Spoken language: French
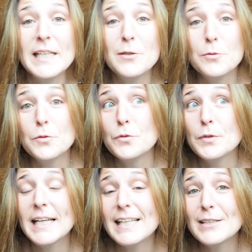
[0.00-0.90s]
est le
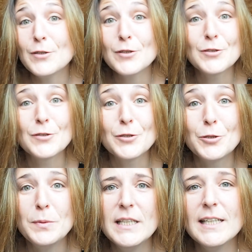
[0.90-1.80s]
14
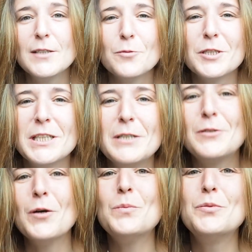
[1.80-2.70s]
juillet donc j'ai le
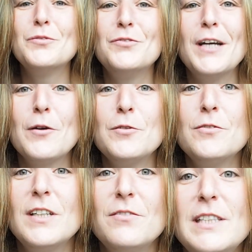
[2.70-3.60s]
temps pour vous faire une
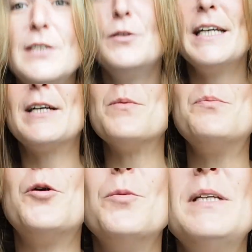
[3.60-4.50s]
nouvelle vidéo et comme
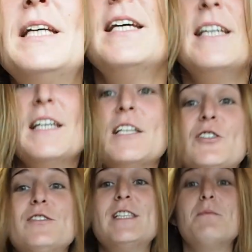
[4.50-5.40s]
promis
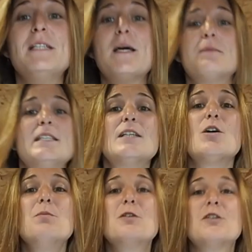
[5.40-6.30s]
je vous ai mis la petite
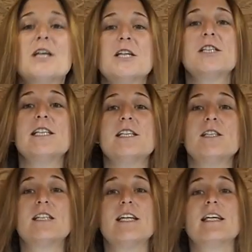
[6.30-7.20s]
robe que j'ai achetée
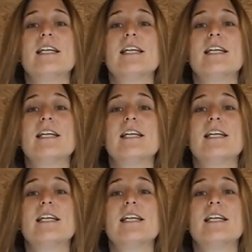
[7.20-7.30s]
chez